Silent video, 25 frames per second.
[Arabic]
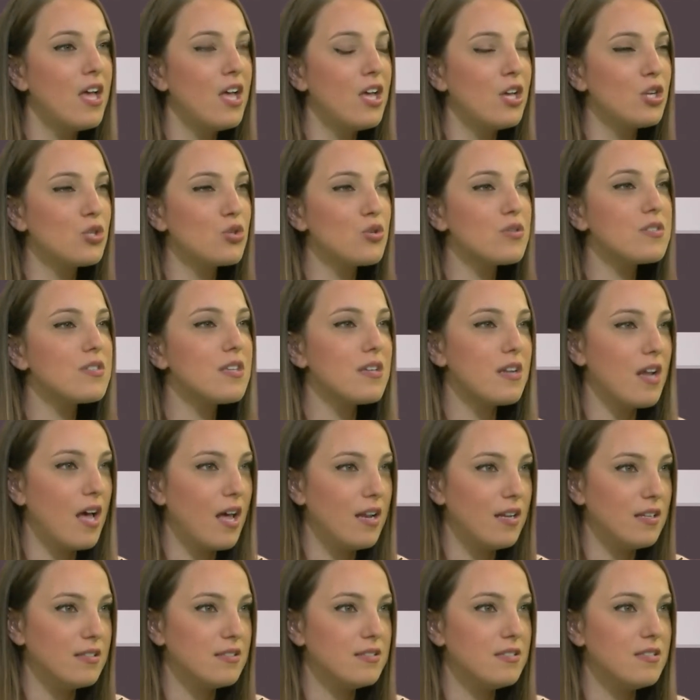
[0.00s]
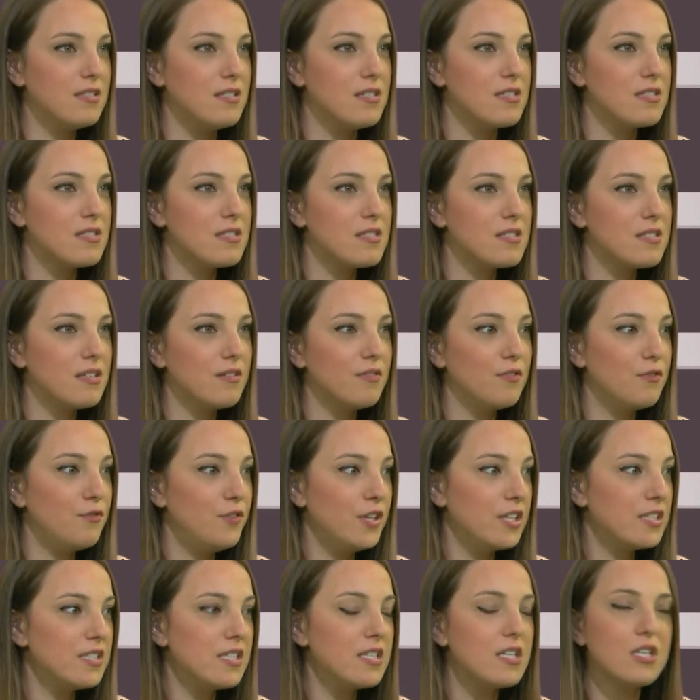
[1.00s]
شو سر هالقديس
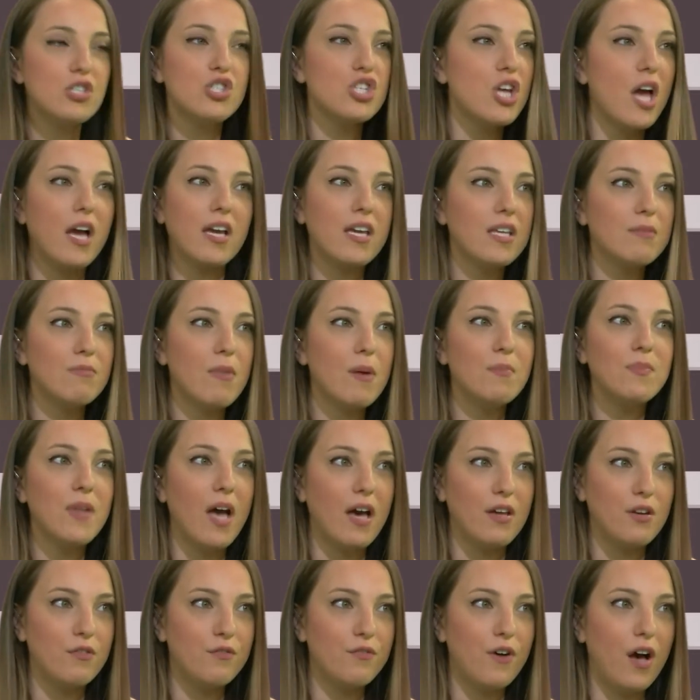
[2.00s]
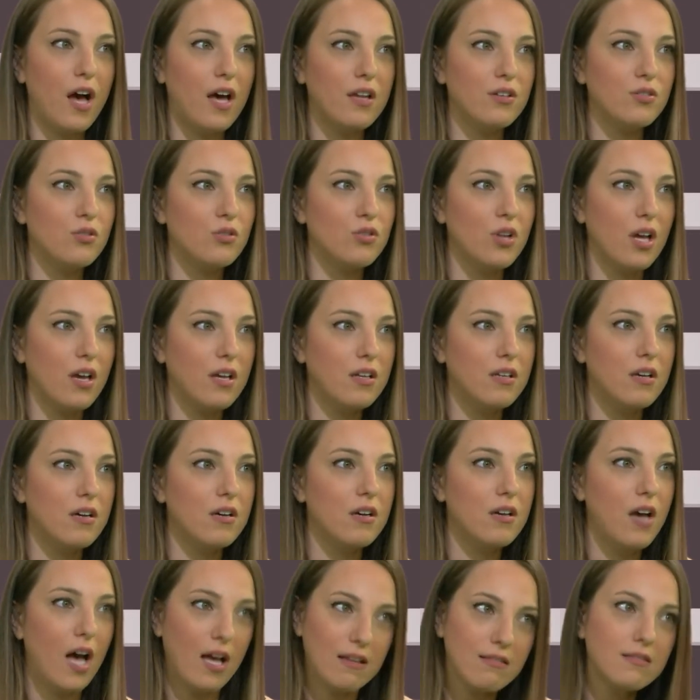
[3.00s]
في كتير اشياء اكيد ما بنعرفها عنه نحن
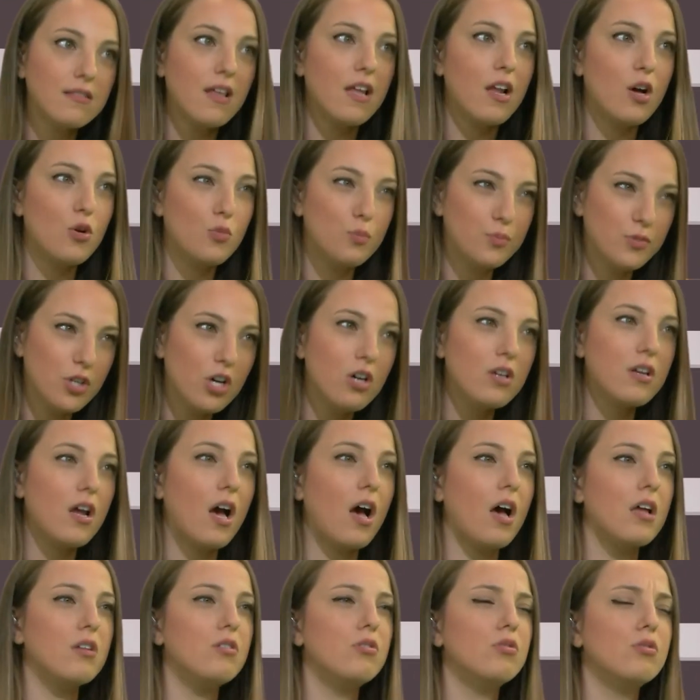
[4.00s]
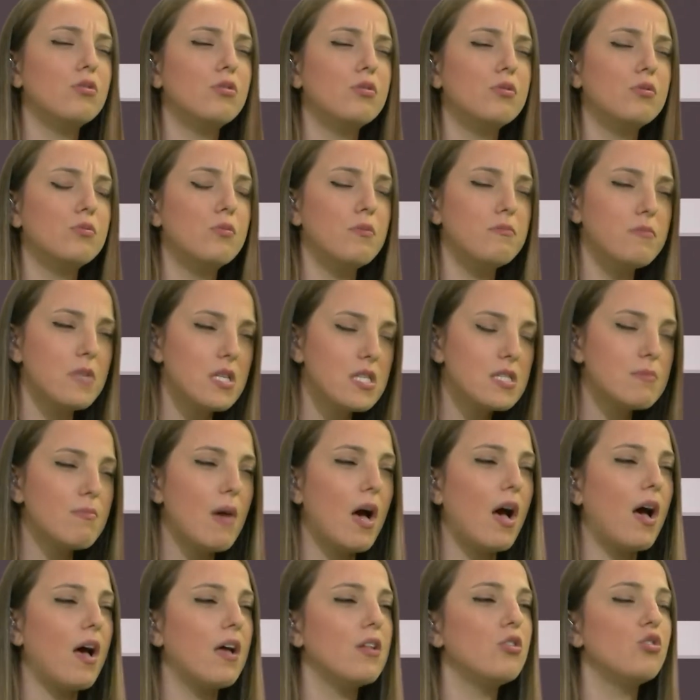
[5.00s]
حتى لو بنقرا عنه
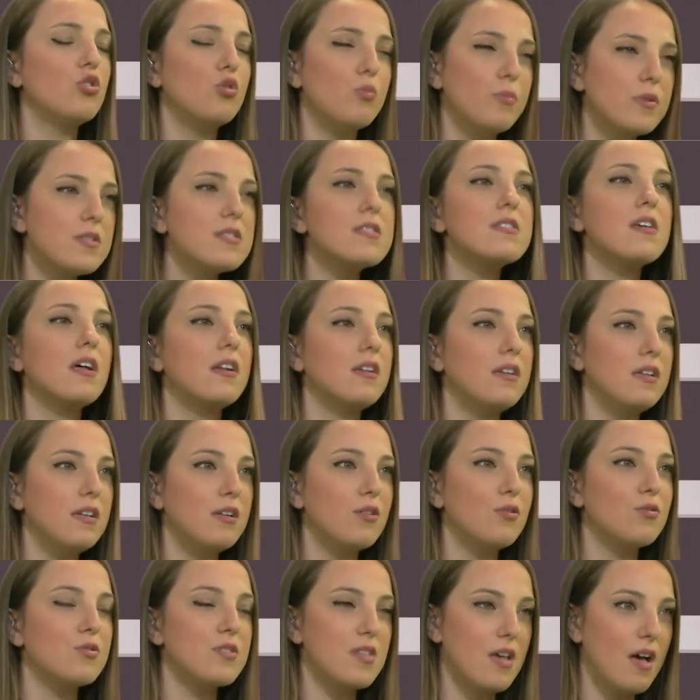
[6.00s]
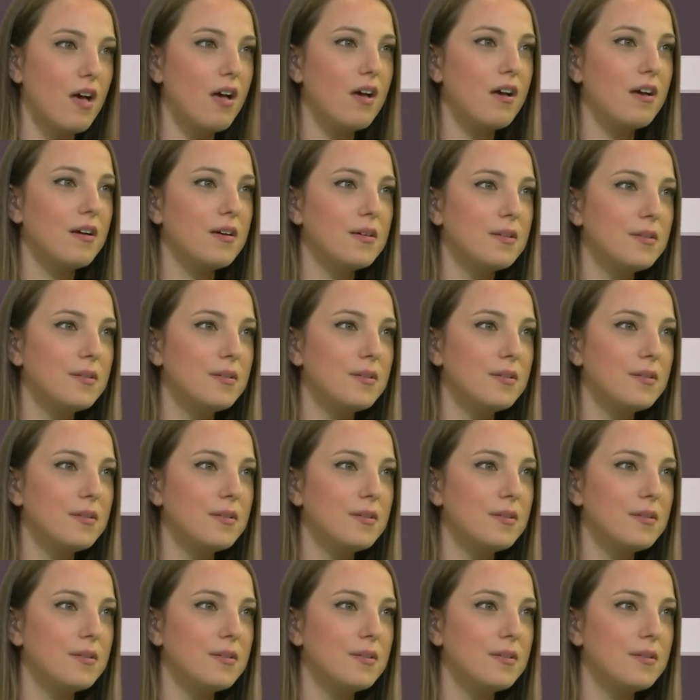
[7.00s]
وبنسمع عنه وبنصلي له صح